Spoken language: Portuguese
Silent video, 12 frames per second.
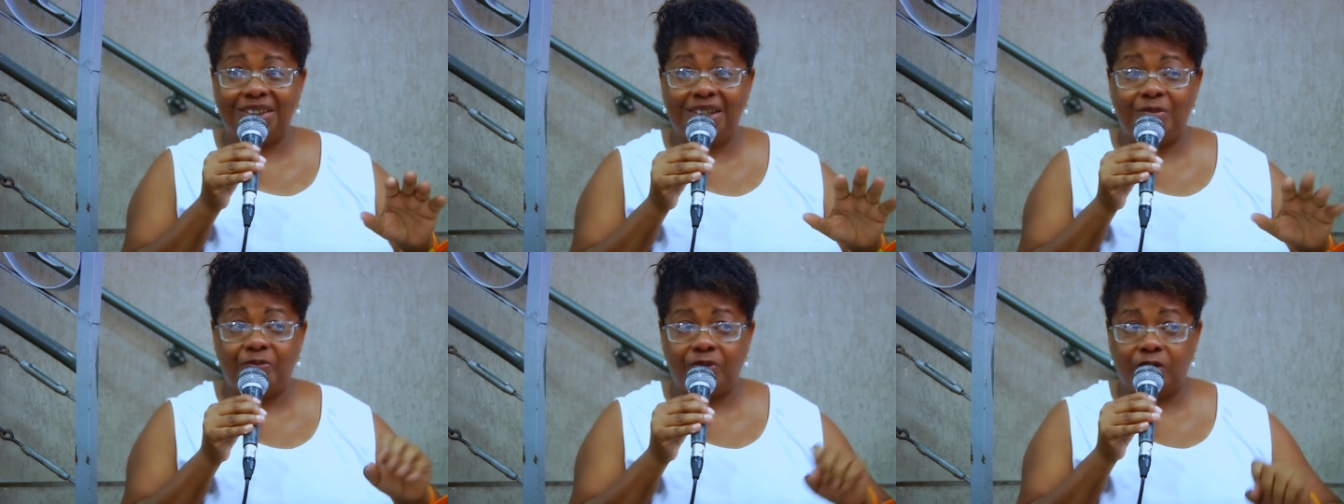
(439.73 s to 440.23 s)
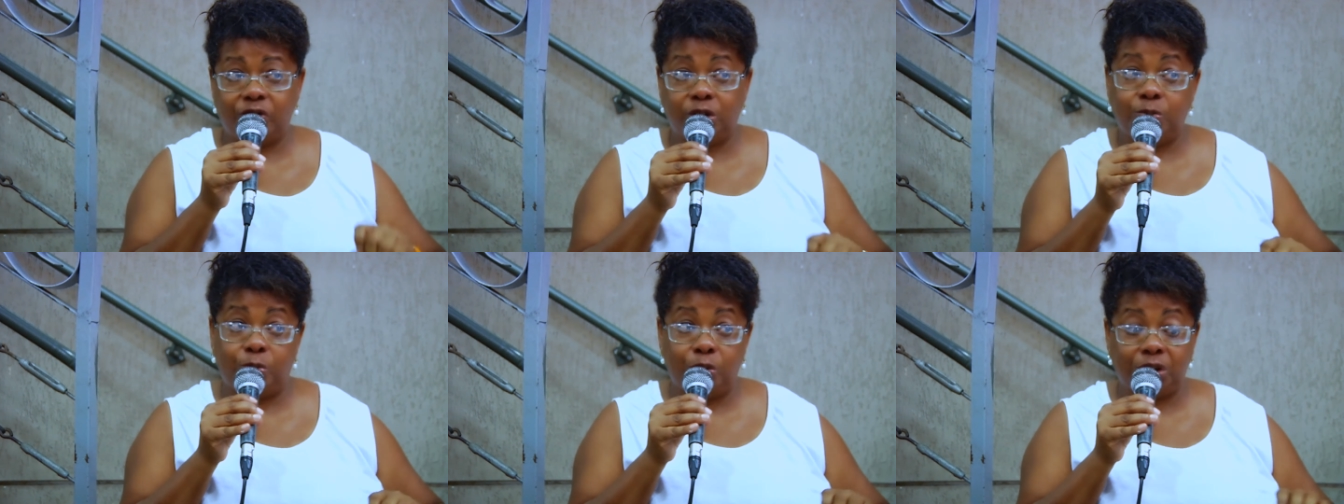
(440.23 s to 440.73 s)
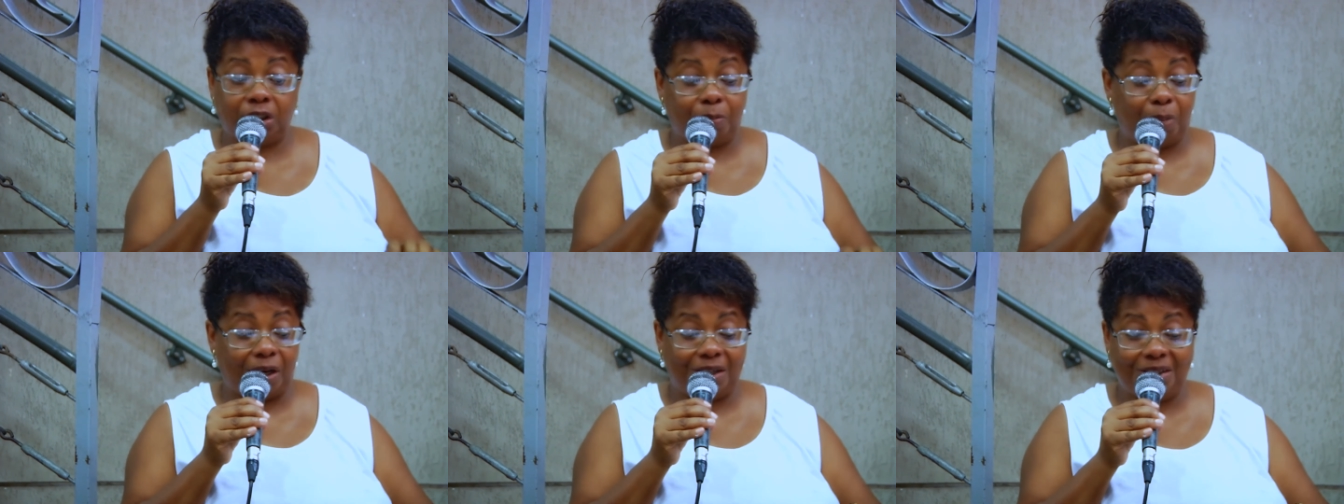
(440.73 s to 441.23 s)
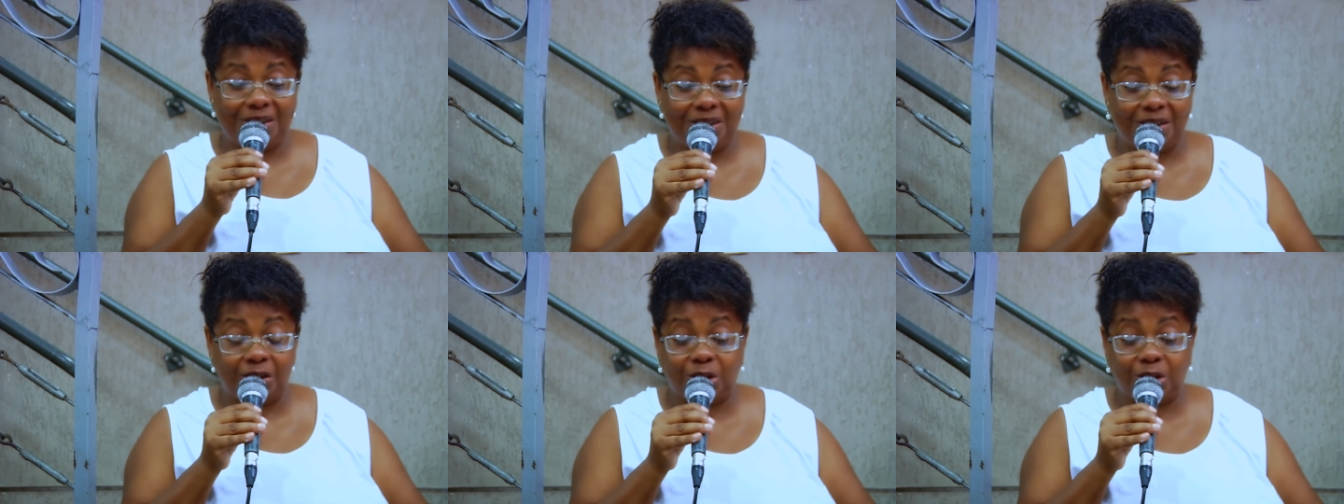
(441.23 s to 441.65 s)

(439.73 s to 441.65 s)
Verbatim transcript: né? Assim, Poxa, que bacana!